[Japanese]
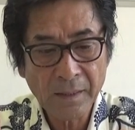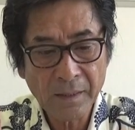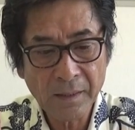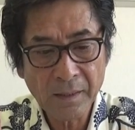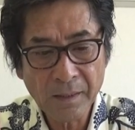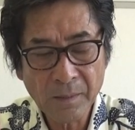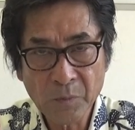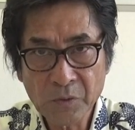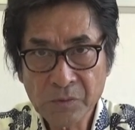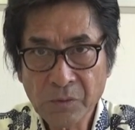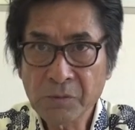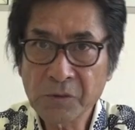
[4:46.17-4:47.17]
えー、も
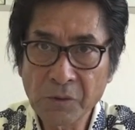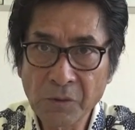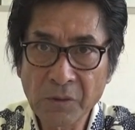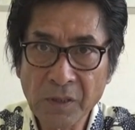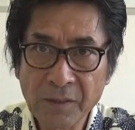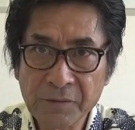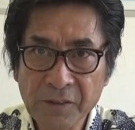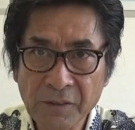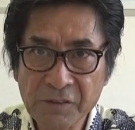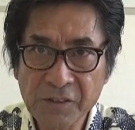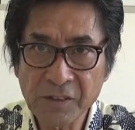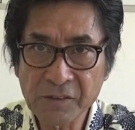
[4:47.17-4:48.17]
のすごく汚れが付
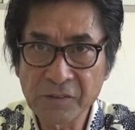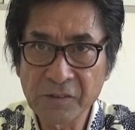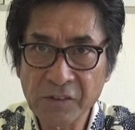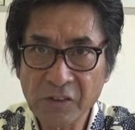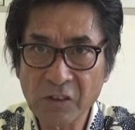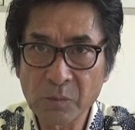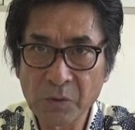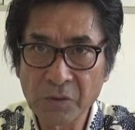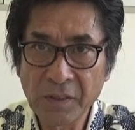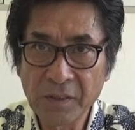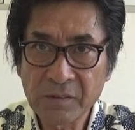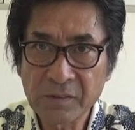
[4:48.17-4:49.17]
着しやすいんですけど
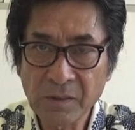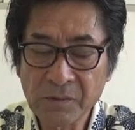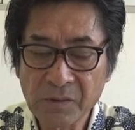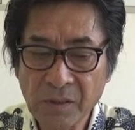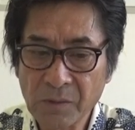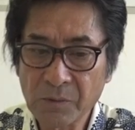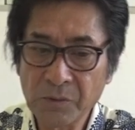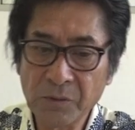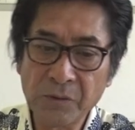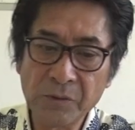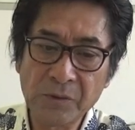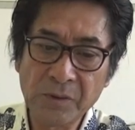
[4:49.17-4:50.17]
もエリクサを使うこと
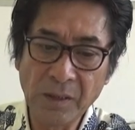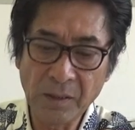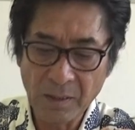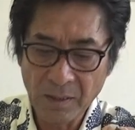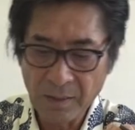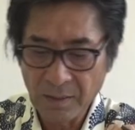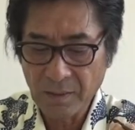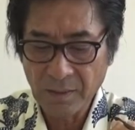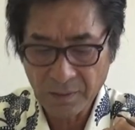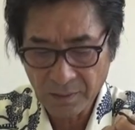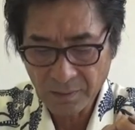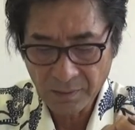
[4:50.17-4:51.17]
によって、
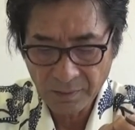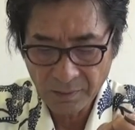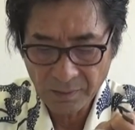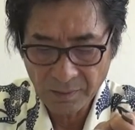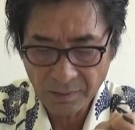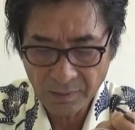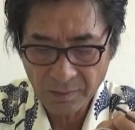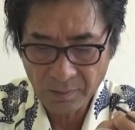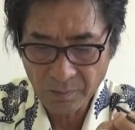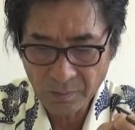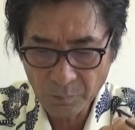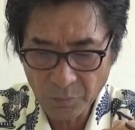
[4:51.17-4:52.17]

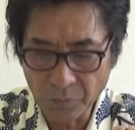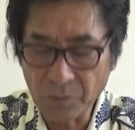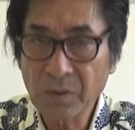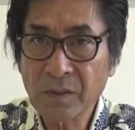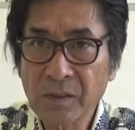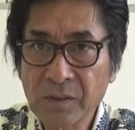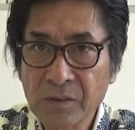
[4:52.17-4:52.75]
えー、もう